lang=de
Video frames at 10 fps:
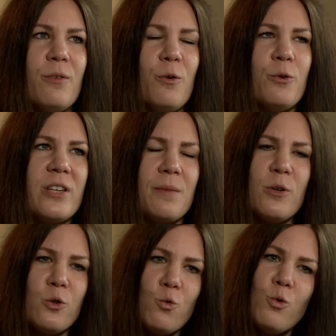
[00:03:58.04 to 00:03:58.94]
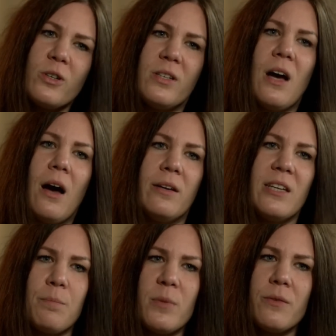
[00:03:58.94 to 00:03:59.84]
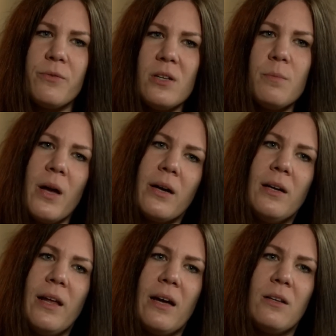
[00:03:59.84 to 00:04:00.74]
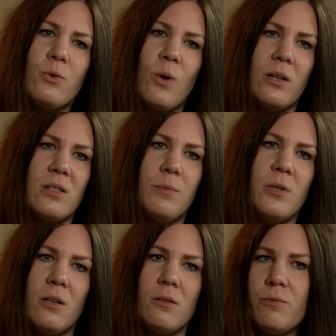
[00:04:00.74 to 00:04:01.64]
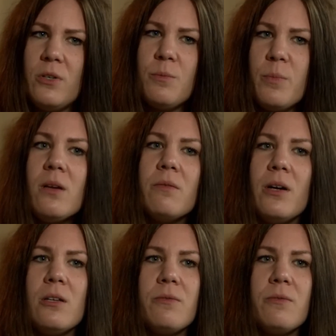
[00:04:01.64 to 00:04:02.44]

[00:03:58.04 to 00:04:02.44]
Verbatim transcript: Und es hat mir so gut getan. Ich habe mich viel mehr gelernt zu akzeptieren, so wie ich bin, weil